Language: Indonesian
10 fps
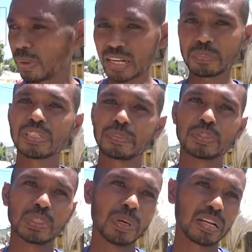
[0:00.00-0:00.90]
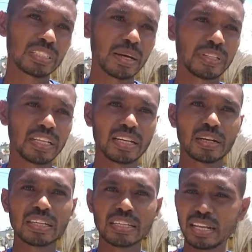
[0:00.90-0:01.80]
barang service barang tamatnya na
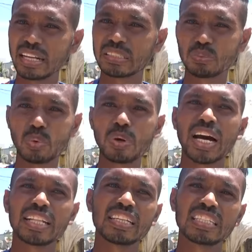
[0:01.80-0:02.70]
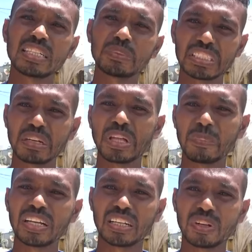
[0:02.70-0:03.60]
lagi tolu hati dan sini masih
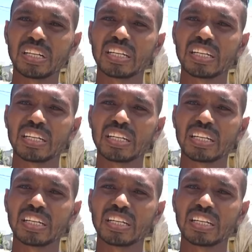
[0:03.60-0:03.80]
datang tamat kata